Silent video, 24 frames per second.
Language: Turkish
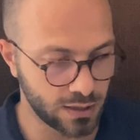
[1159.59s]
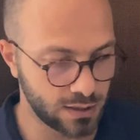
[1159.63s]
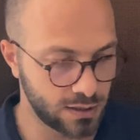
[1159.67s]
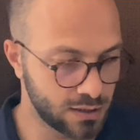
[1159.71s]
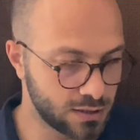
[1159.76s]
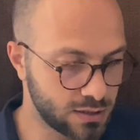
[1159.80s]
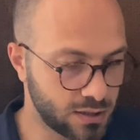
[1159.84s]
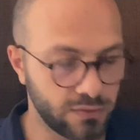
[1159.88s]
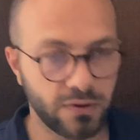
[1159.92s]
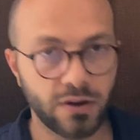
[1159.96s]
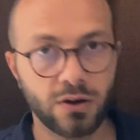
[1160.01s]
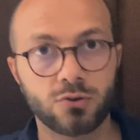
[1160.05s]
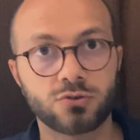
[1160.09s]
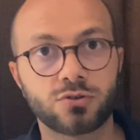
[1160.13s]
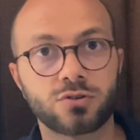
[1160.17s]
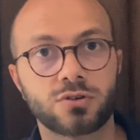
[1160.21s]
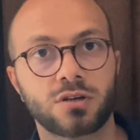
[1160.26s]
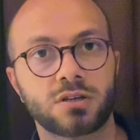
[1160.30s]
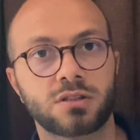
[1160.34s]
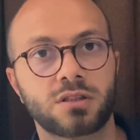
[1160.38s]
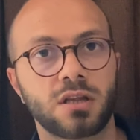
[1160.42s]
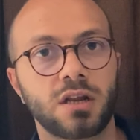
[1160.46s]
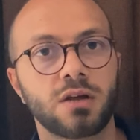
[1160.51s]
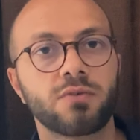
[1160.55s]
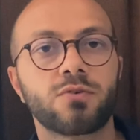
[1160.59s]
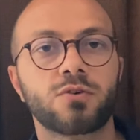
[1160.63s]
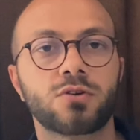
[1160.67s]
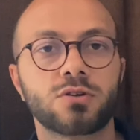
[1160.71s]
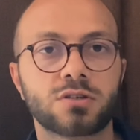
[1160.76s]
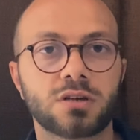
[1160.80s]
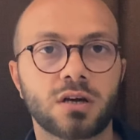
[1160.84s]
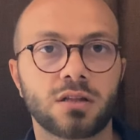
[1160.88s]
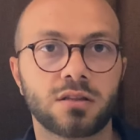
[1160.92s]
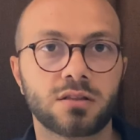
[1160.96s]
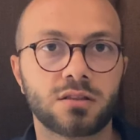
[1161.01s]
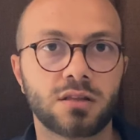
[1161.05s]
İşte veya o sırada telefonu
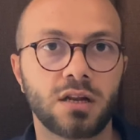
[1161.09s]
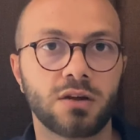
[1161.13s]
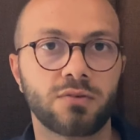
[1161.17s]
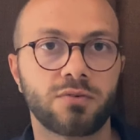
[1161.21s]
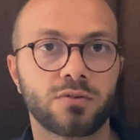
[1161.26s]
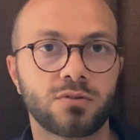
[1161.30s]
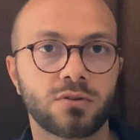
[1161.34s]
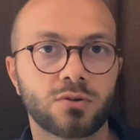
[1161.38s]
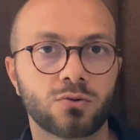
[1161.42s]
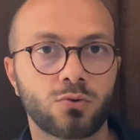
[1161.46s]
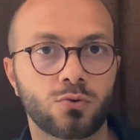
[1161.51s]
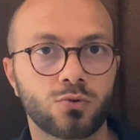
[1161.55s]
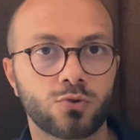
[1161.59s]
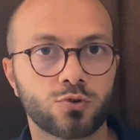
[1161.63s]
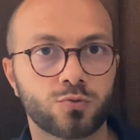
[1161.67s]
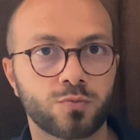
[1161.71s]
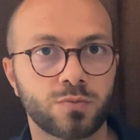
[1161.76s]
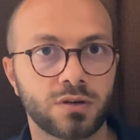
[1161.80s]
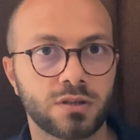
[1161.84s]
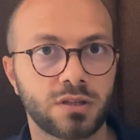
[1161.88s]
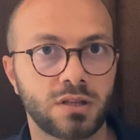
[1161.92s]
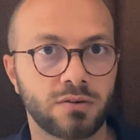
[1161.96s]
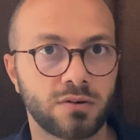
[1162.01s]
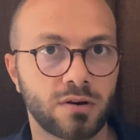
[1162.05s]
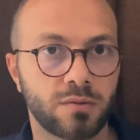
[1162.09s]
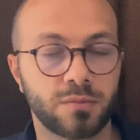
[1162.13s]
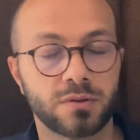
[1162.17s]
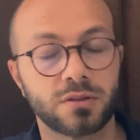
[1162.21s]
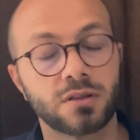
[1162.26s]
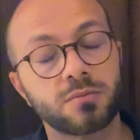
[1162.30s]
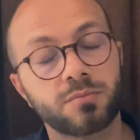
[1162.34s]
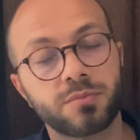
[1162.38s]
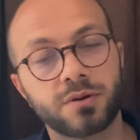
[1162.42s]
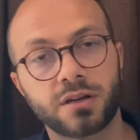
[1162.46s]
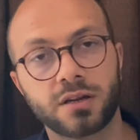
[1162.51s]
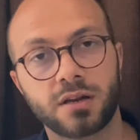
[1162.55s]
çaldı, telefonla konuşmaya devam
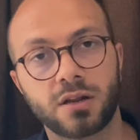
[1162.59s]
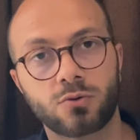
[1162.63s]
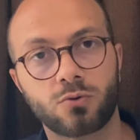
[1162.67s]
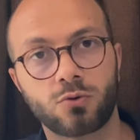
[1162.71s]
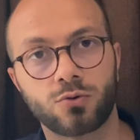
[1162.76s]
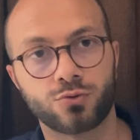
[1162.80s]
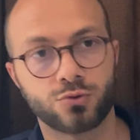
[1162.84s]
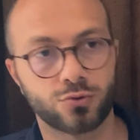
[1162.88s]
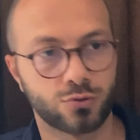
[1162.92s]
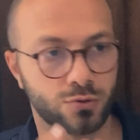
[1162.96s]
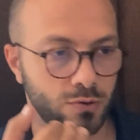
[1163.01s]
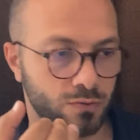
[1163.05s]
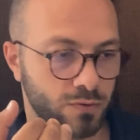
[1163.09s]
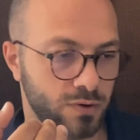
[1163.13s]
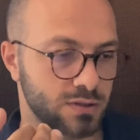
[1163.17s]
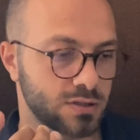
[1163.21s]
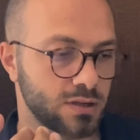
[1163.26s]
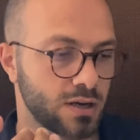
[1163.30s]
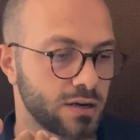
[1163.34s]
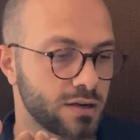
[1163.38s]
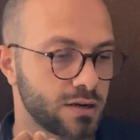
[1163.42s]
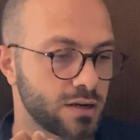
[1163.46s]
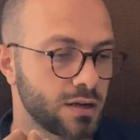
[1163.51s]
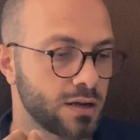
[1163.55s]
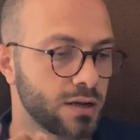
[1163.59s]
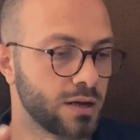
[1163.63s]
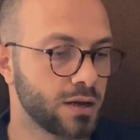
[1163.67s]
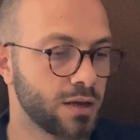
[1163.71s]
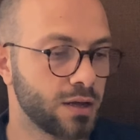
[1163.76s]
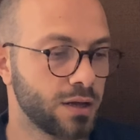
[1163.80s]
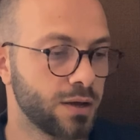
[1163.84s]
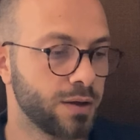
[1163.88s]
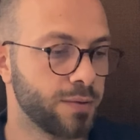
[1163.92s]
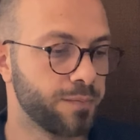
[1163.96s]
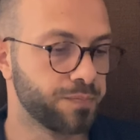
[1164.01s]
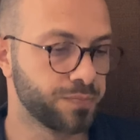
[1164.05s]
etti, biriyle konuştu vesaire.
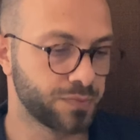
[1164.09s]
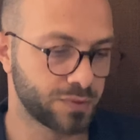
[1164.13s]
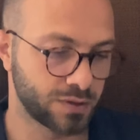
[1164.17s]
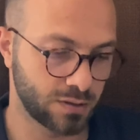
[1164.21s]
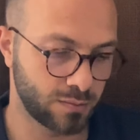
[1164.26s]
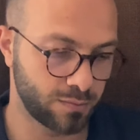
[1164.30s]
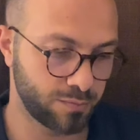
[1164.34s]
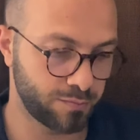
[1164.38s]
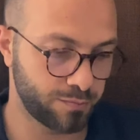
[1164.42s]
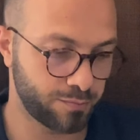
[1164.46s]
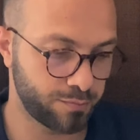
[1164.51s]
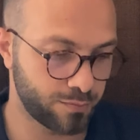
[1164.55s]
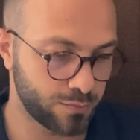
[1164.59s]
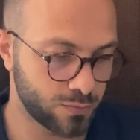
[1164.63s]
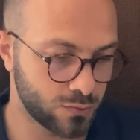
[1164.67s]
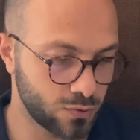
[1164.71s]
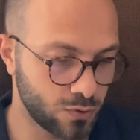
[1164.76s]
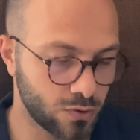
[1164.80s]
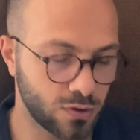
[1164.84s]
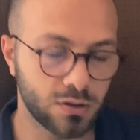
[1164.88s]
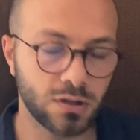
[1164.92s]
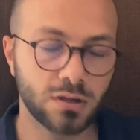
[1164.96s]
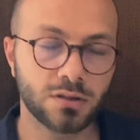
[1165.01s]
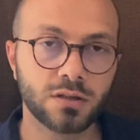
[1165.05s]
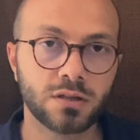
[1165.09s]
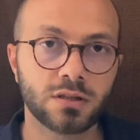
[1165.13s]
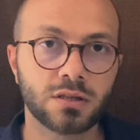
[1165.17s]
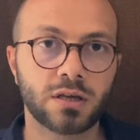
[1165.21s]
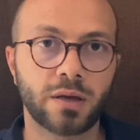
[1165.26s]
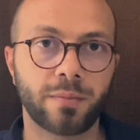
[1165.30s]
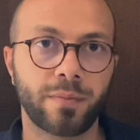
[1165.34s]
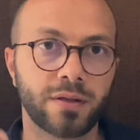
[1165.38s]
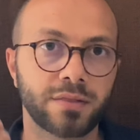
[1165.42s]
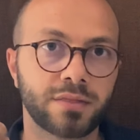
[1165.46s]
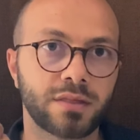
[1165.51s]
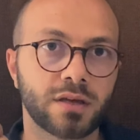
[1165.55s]
Sonradan dedi
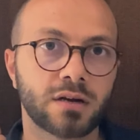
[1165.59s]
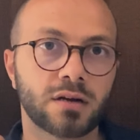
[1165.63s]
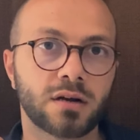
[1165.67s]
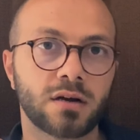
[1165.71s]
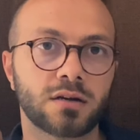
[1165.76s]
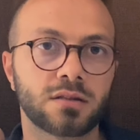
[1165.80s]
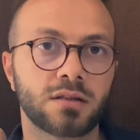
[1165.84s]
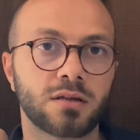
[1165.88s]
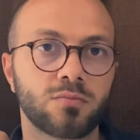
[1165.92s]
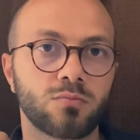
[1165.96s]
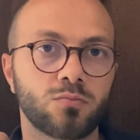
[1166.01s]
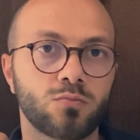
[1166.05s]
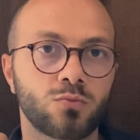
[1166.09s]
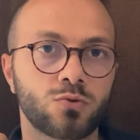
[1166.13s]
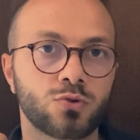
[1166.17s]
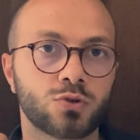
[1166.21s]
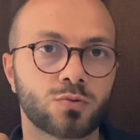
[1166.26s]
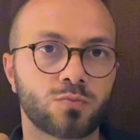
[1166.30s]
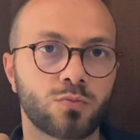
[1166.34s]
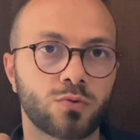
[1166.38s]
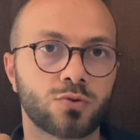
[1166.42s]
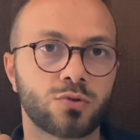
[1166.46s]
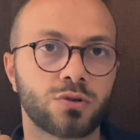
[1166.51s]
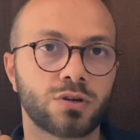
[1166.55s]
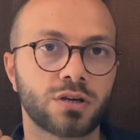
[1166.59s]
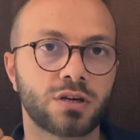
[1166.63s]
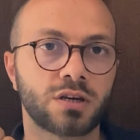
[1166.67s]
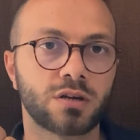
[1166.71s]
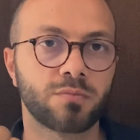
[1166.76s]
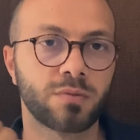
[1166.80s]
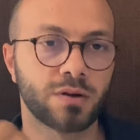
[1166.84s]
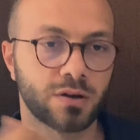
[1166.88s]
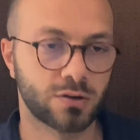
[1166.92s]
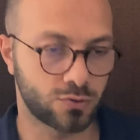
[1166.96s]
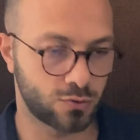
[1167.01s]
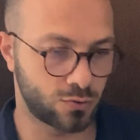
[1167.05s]
ki ben tekrardan müzik moduna
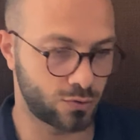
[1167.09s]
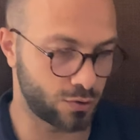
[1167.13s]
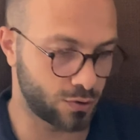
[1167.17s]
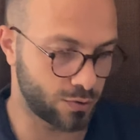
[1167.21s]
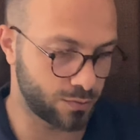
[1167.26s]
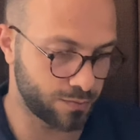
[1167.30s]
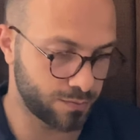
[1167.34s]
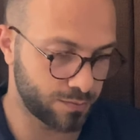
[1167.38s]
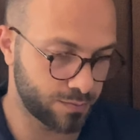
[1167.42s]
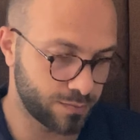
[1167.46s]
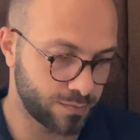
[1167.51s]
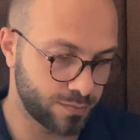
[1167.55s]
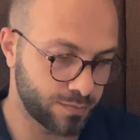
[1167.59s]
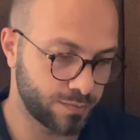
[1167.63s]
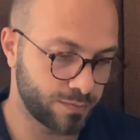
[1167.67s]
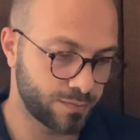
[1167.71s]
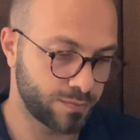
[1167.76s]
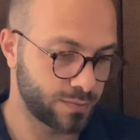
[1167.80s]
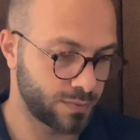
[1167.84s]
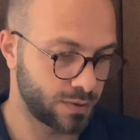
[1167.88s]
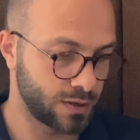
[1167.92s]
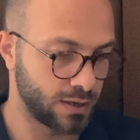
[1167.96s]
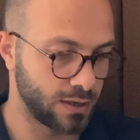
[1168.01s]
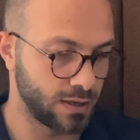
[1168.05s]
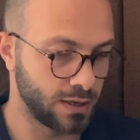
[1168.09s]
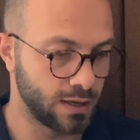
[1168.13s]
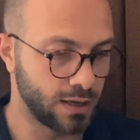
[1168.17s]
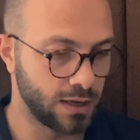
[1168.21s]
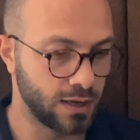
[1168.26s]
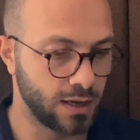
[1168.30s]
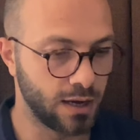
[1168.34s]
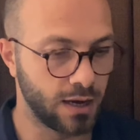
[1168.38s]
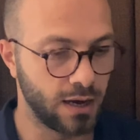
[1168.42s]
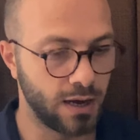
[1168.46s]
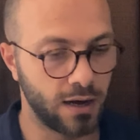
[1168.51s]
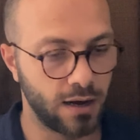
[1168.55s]
girmek istiyorum.
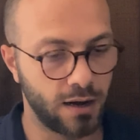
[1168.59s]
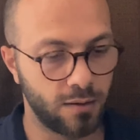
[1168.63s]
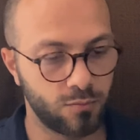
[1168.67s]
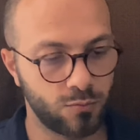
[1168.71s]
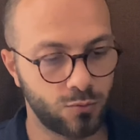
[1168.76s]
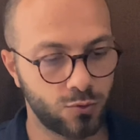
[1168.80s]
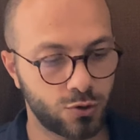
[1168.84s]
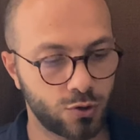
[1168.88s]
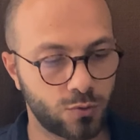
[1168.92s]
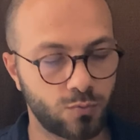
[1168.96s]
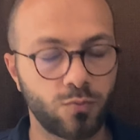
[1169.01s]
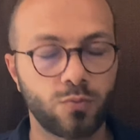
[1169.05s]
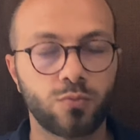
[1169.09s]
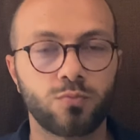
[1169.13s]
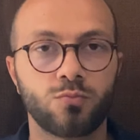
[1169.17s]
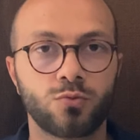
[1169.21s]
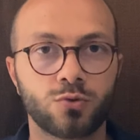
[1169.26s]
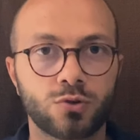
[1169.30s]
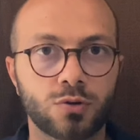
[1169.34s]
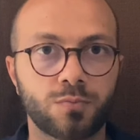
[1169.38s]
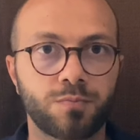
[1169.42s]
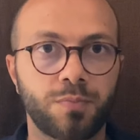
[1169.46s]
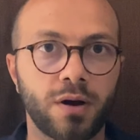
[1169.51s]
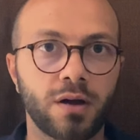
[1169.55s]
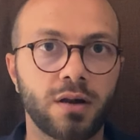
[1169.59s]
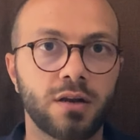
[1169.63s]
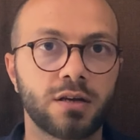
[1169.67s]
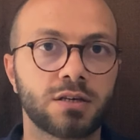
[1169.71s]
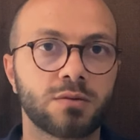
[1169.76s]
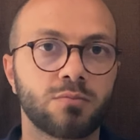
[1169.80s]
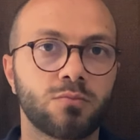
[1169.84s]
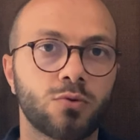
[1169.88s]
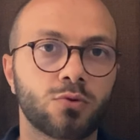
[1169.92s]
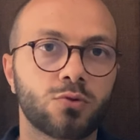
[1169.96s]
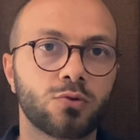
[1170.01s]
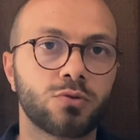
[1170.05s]
Müzik müzik
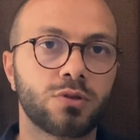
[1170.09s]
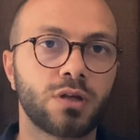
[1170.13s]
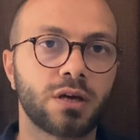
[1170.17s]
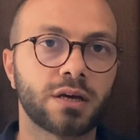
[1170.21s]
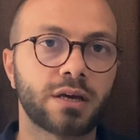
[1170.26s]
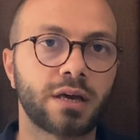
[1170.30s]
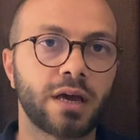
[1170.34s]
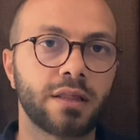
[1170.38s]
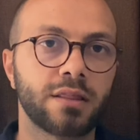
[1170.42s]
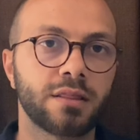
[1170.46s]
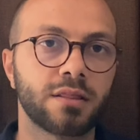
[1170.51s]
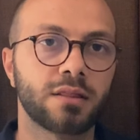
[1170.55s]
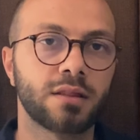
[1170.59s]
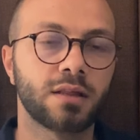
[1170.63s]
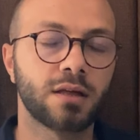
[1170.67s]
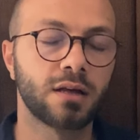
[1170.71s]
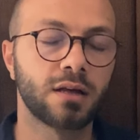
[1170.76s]
paylaşım modundayken